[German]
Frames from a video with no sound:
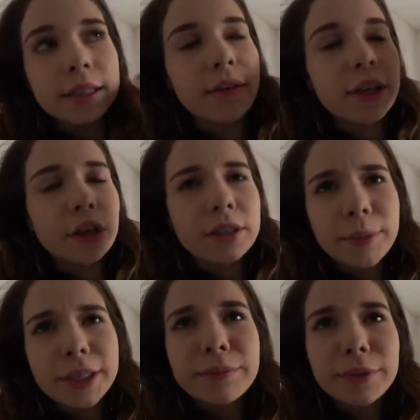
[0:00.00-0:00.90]
da werde ich euch
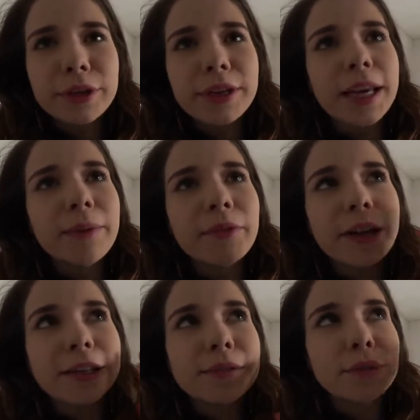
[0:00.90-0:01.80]
aber nicht mitnehmen, weil
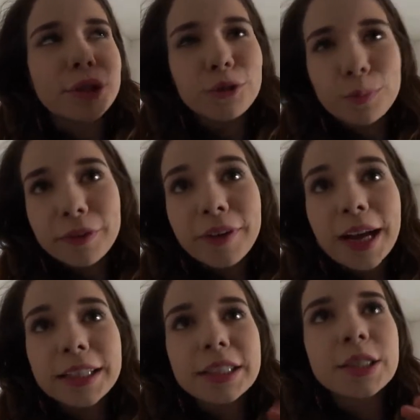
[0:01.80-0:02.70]
das ein bisschen zu
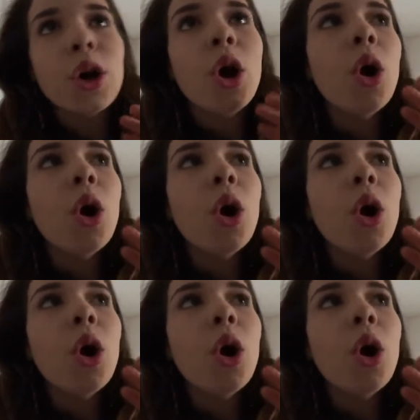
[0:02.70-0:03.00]
privat ist.